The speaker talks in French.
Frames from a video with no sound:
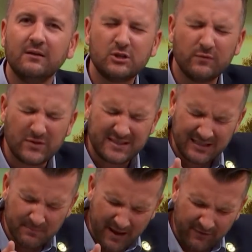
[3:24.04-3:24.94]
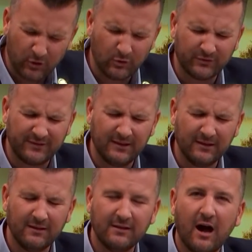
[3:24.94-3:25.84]
je veux céder ma volonté
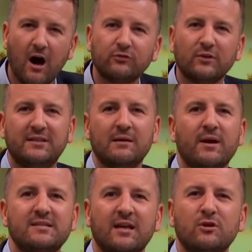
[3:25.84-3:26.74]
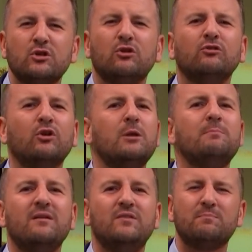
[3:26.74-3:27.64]
entre tes mains, Seigneur. Je te donne
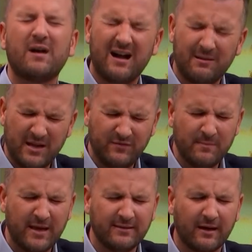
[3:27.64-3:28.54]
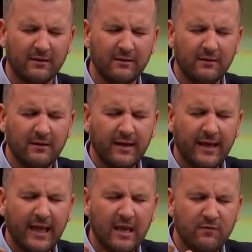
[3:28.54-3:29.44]
ma vie. Prends ma vie maintenant
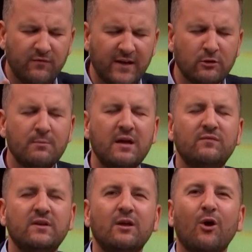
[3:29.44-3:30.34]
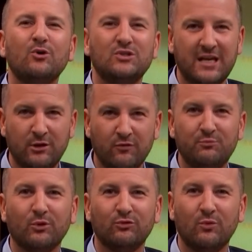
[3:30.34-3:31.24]
et fais de ma vie un chef-d'œuvre
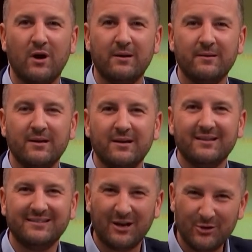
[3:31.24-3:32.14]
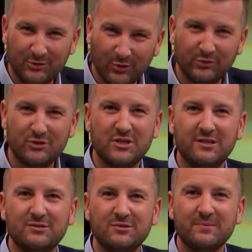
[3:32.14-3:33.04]
pour toi. Dans le nom de
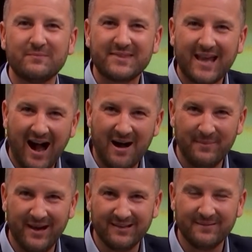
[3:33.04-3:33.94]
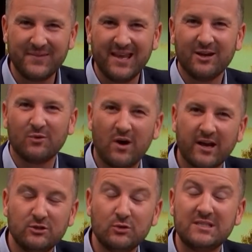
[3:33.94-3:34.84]
Jésus. Amen. Gloire à
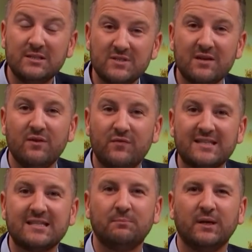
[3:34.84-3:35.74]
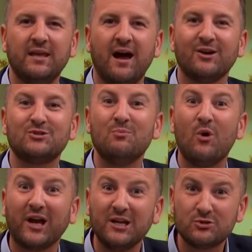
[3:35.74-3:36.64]
Dieu. Si vous avez fait cette prière, je me
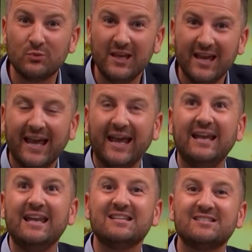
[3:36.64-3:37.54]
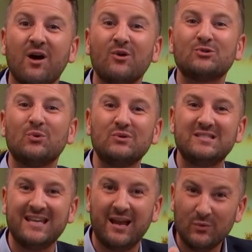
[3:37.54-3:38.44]
réjouis et les anges au
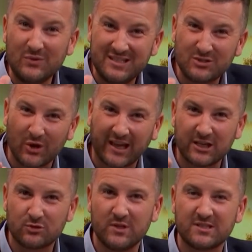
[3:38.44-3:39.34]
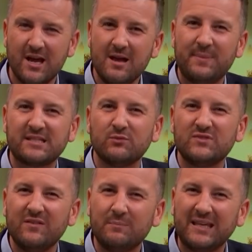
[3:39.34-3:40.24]
ciel aussi se réjouissent parce que vous
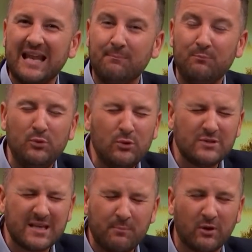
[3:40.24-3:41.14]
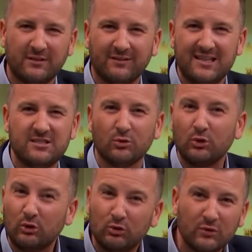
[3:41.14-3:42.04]
avez pris la plus importante décision de
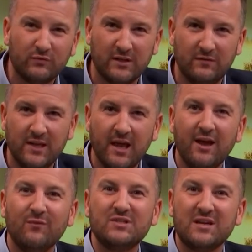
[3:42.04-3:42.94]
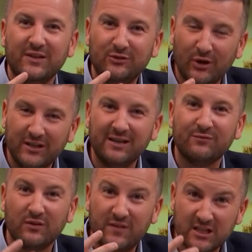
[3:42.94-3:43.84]
toute votre vie. Vous avez donné
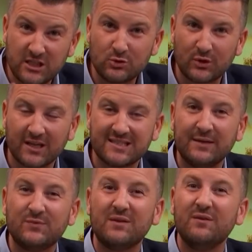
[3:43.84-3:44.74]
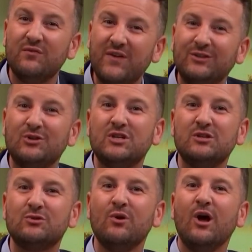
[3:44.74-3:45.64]
votre vie à Jésus-Christ et vous avez fait de
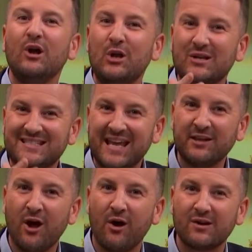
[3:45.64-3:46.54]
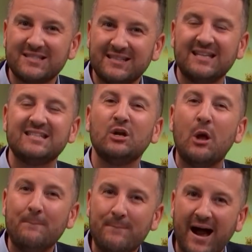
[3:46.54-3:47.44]
Jésus le Seigneur, c'est-à-dire le
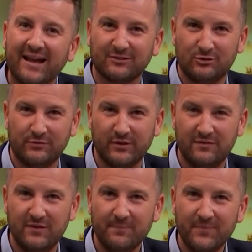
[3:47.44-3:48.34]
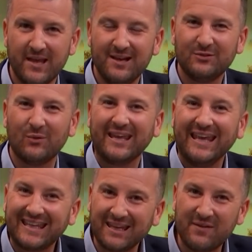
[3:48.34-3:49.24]
maître de votre vie. Donc
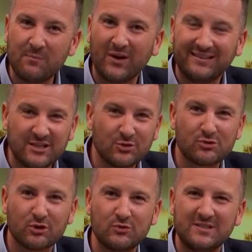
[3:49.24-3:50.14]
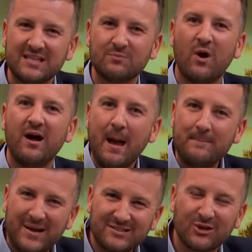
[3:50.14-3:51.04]
écrivez-moi dès aujourd'hui, dites-moi,
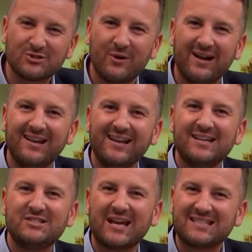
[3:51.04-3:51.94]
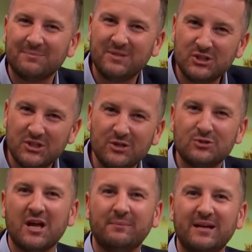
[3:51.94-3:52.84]
Pasteur Joël, j'ai accepté Jésus
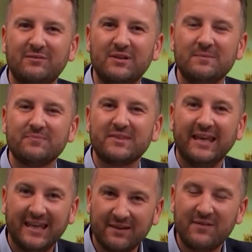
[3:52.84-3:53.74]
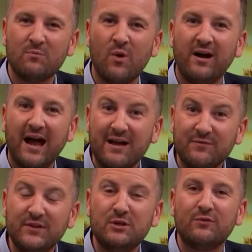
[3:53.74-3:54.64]
dans ma vie écrivez-moi à
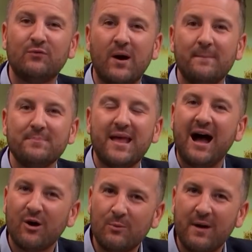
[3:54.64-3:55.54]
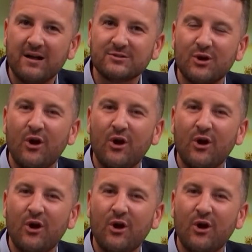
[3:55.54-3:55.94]
vie de foi et dites-moi